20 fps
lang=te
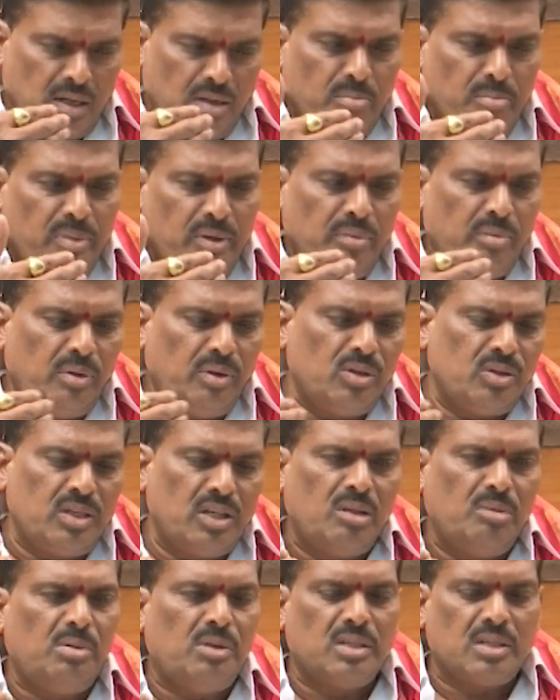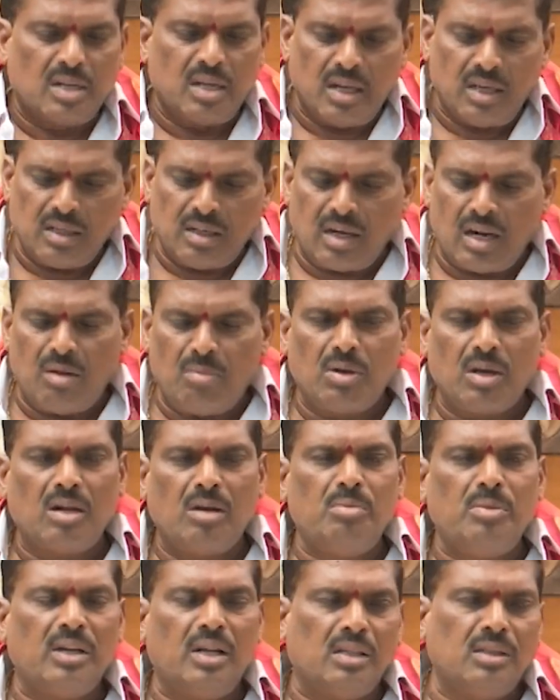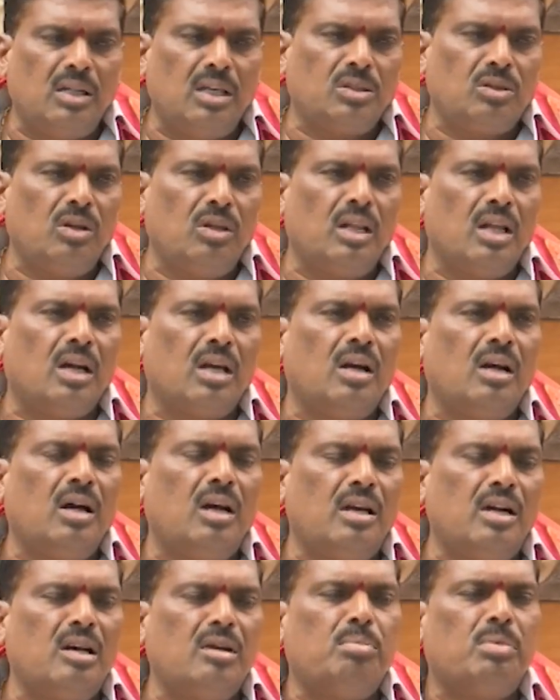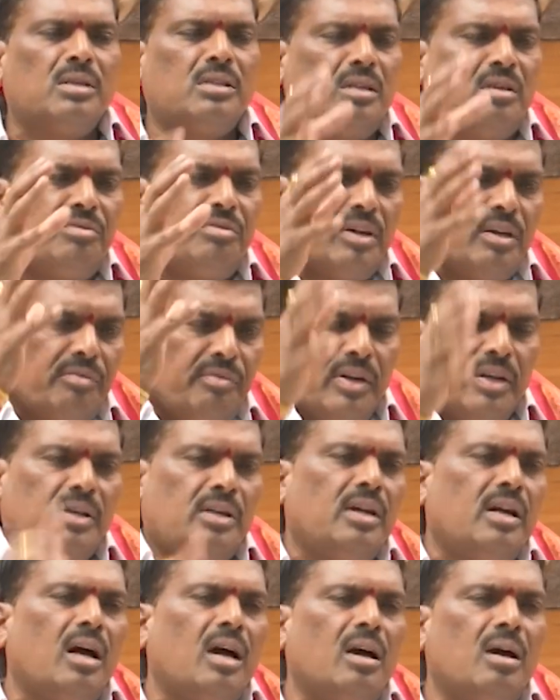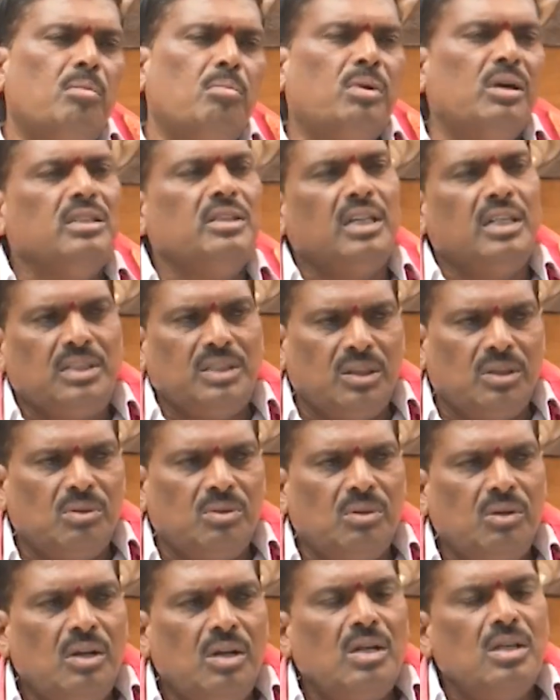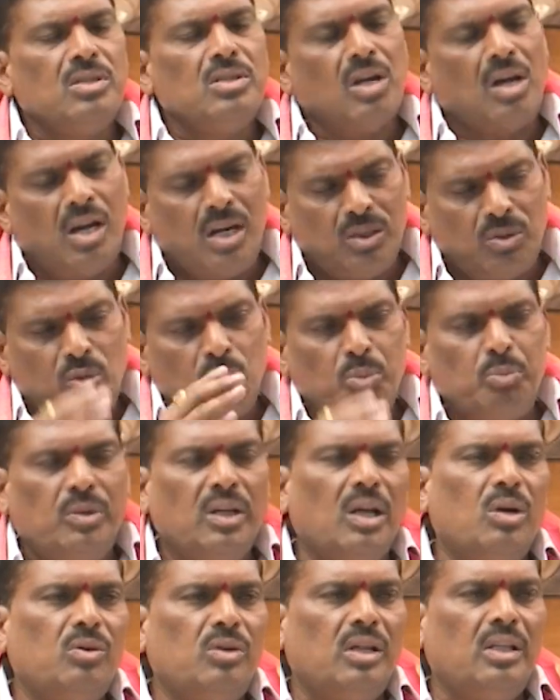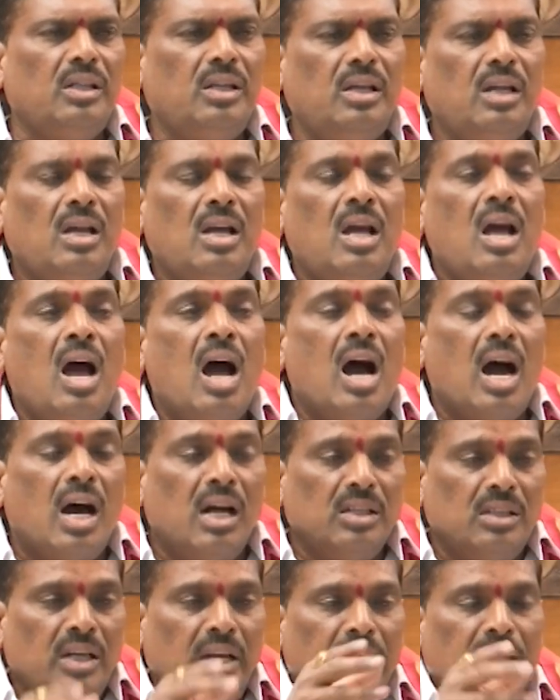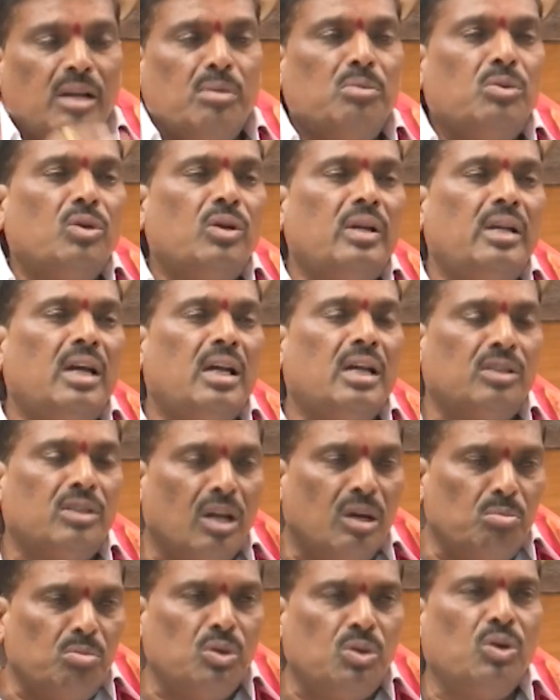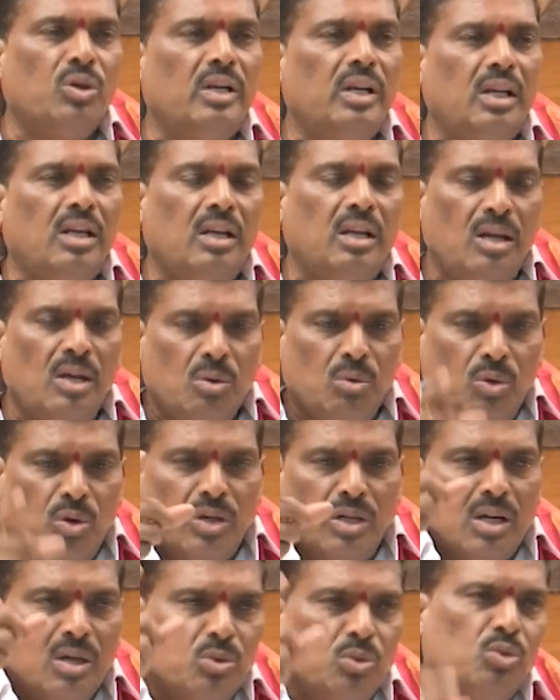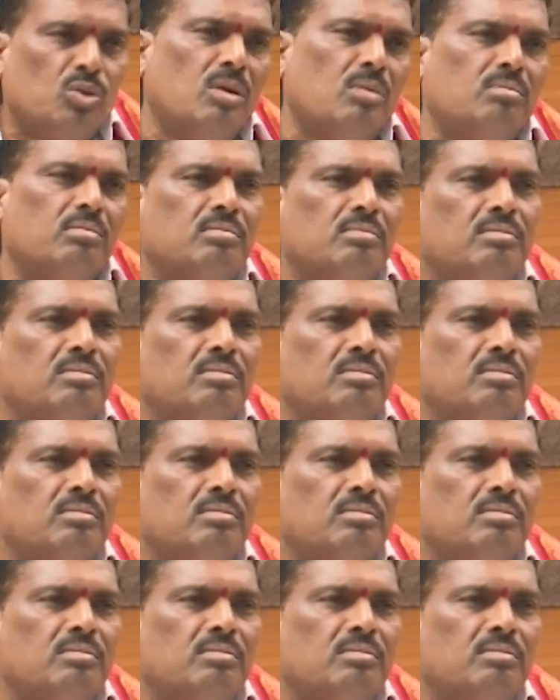ఎంపీపీలు జడిపిటీస్ కానీ గ్రామ కమిటీ అధ్యక్షుల దాకా హండ్రెడ్ పర్సెంట్ పర్ఫెక్ట్గా పనిచేసారు చాలా తృప్తిగా ఉన్నది ఆ ధైర్యంతోనే ఆ దమ్ముతోనే ఓటు అడుగుతున్నాం